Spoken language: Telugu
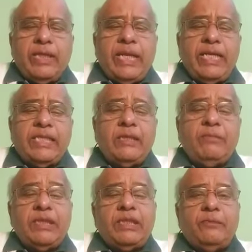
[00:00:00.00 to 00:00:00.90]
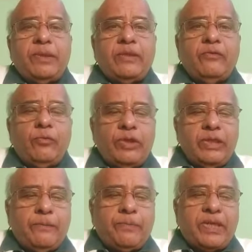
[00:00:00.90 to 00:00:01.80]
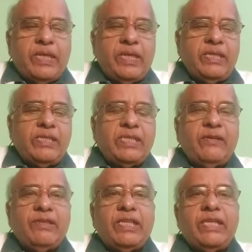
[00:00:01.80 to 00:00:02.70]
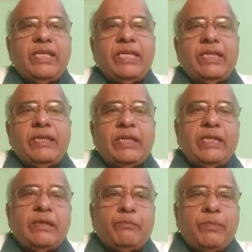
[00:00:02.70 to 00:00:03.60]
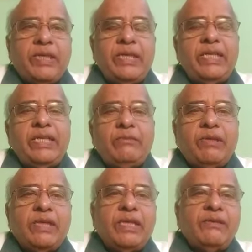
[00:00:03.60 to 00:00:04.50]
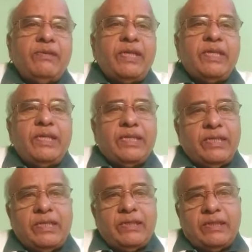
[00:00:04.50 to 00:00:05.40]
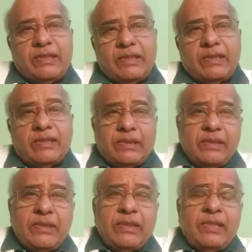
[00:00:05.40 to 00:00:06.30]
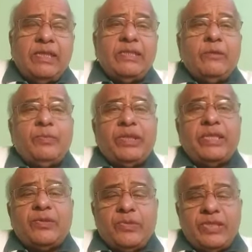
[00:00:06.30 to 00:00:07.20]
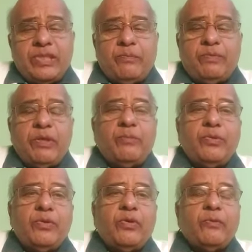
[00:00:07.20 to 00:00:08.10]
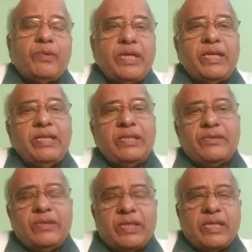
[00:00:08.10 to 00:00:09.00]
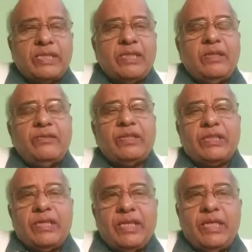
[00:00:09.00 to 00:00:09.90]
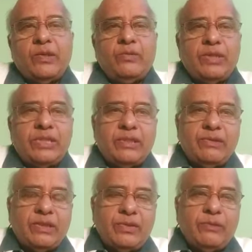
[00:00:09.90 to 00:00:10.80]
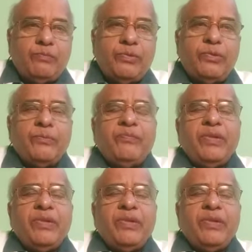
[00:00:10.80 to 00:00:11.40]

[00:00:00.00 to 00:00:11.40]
కేంద్ర మంత్రి పదవి ఊడిన ప్రకాష్ జవదేకర్ పనిలేని మంగళవాడిలాగా ఆంధ్రప్రదేశ్ వచ్చి అప్పుడప్పుడు ఒక ప్రకటన చేస్తుంటారు గతంలో ఇతర నాయకులు వచ్చేవారు ఇప్పుడు